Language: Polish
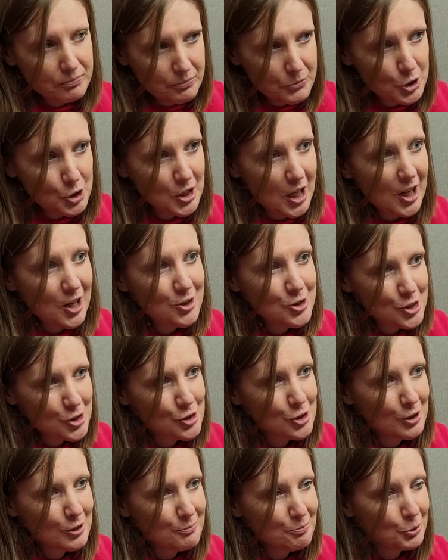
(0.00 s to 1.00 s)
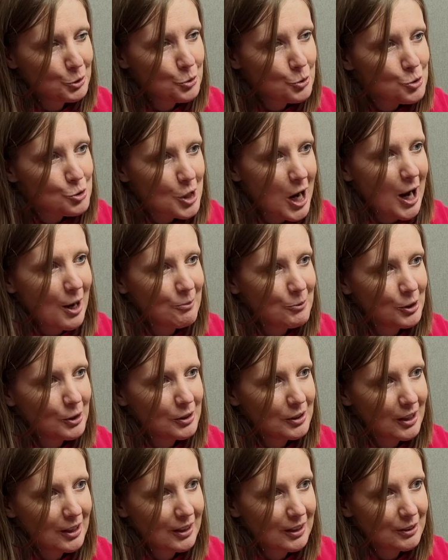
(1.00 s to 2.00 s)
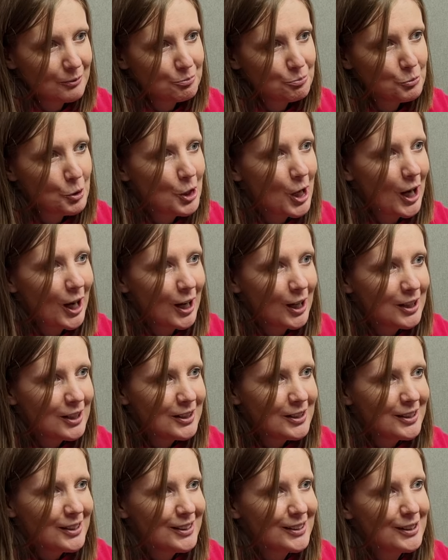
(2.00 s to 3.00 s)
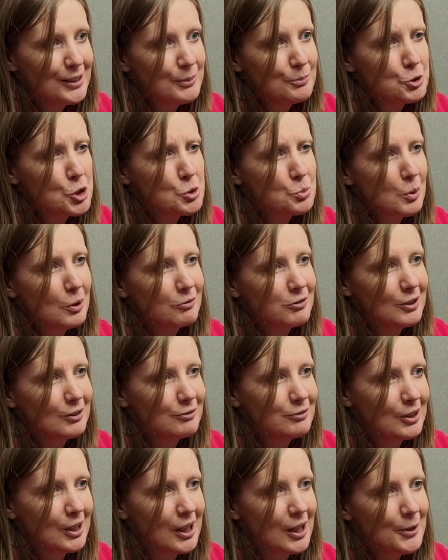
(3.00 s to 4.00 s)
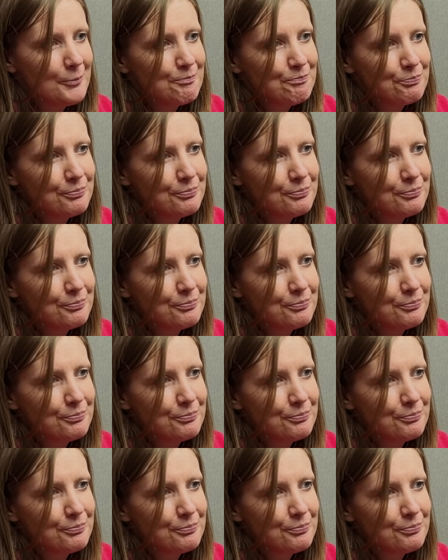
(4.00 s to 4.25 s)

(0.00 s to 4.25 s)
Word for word: zajęcie się podróżami. Ta moja e, przysłowiowa